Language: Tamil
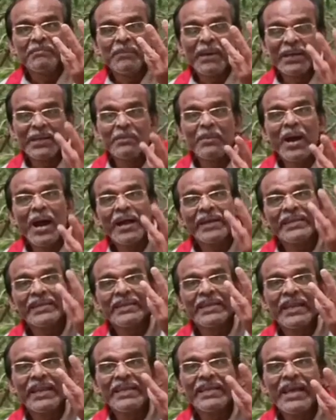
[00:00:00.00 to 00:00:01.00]
மரமாகி
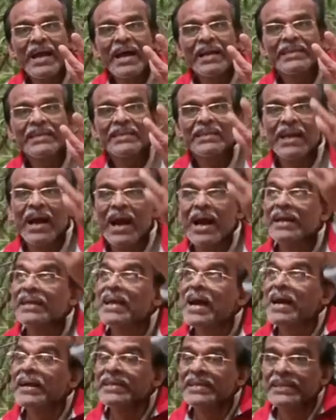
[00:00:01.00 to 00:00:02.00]
கிளையாகி
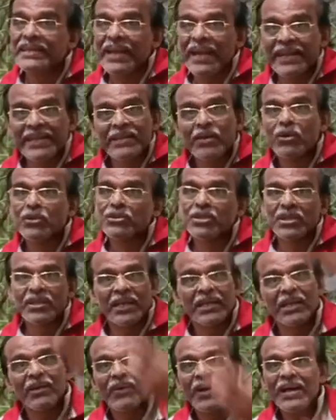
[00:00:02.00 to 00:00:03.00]
காயாகி கனி கொடுத்தது
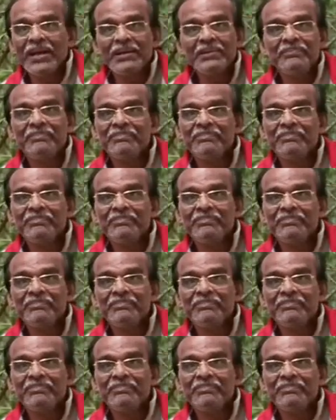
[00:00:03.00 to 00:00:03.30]
அல்லவா